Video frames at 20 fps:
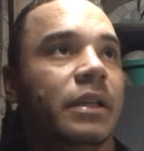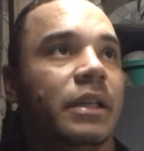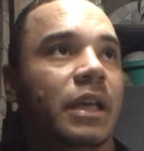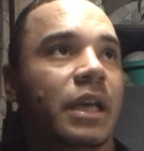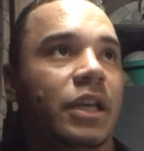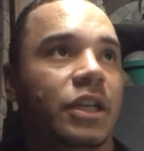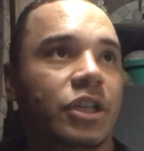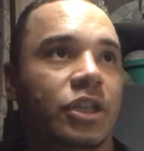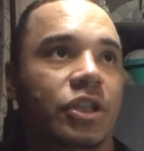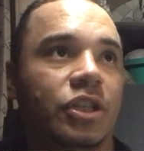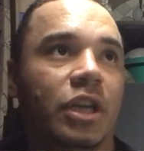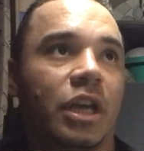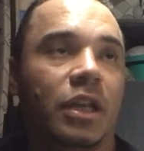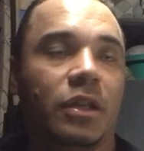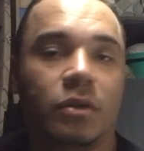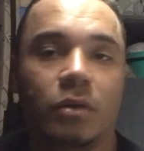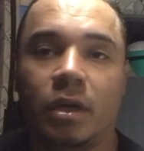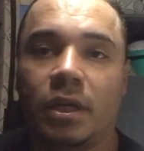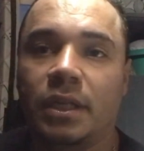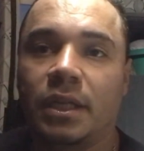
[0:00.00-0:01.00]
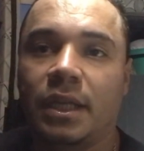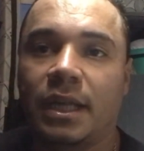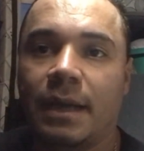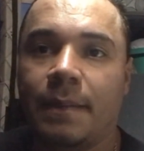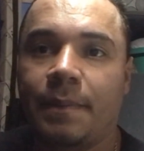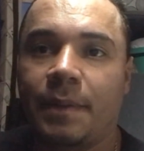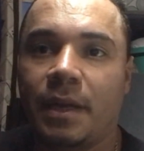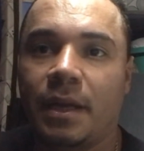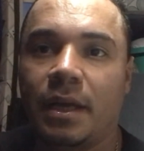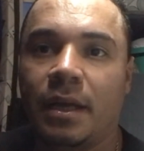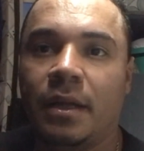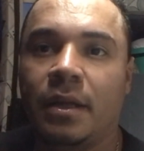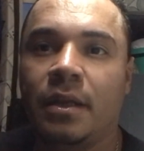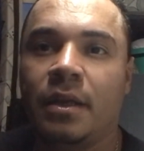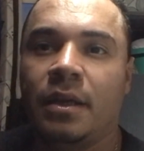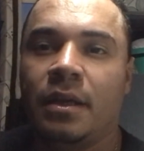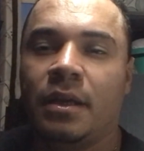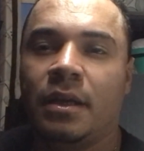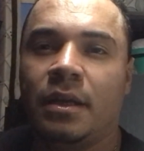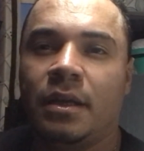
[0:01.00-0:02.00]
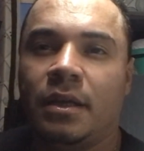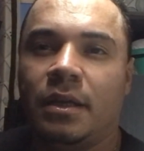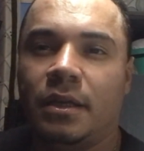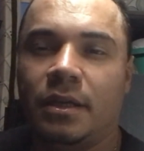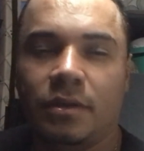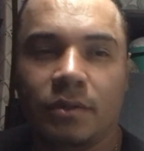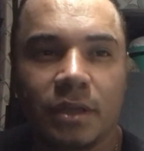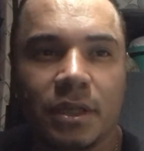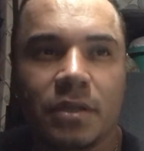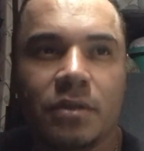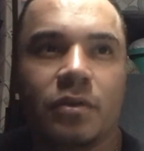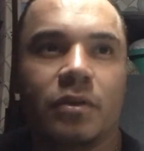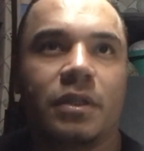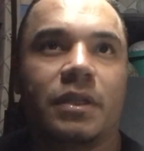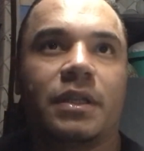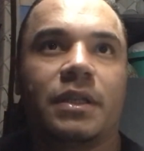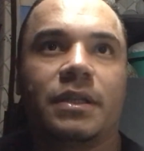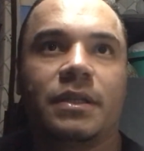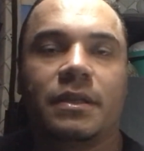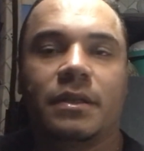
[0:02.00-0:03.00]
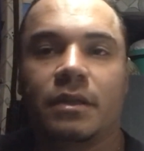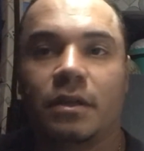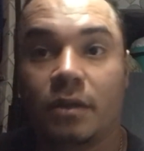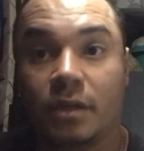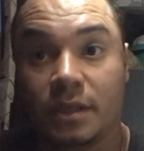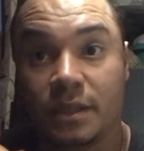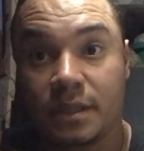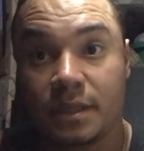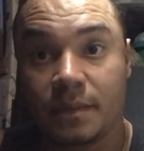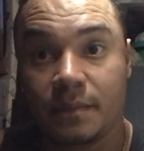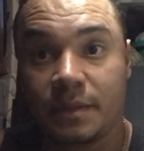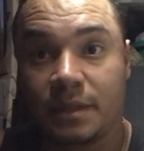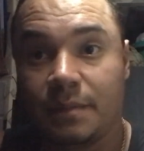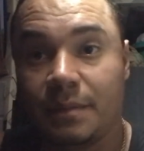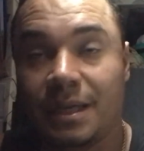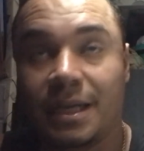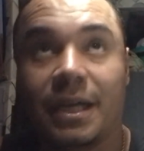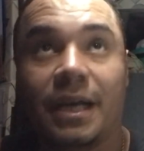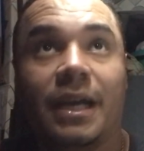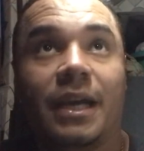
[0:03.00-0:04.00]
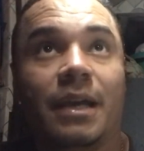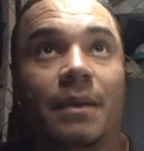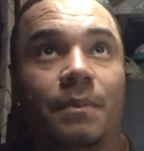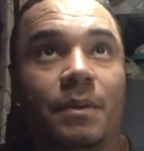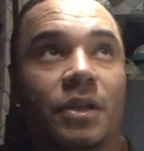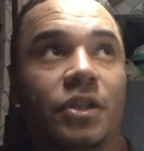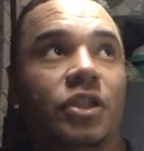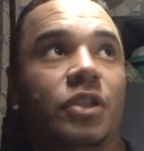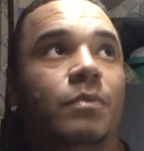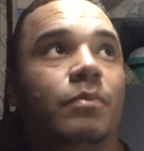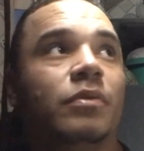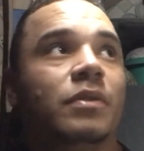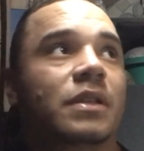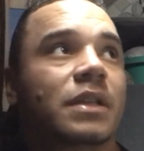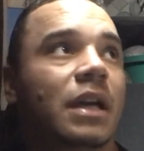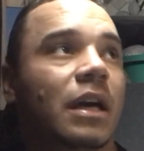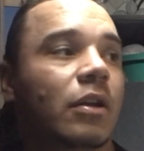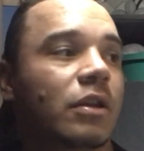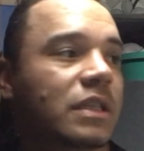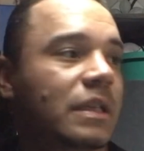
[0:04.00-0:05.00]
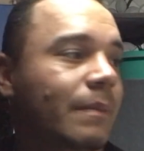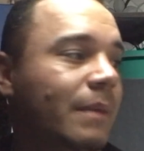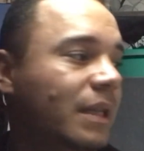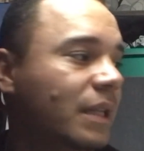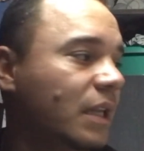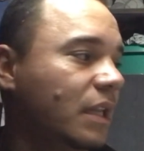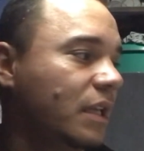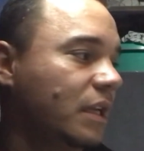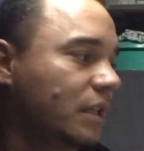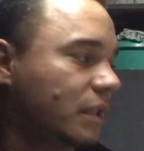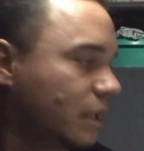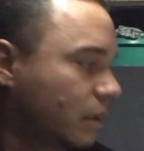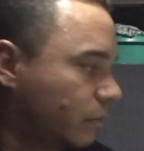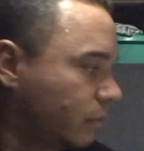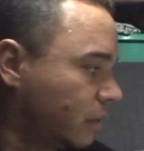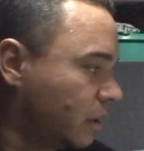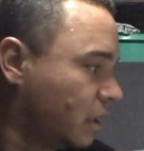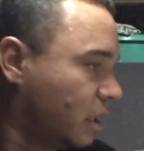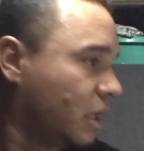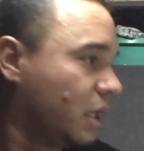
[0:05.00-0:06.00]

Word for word: E aí a gente retorna lá para Rio das Ostras, que nós estamos em Macaé, para a gente buscar a nossa bateria então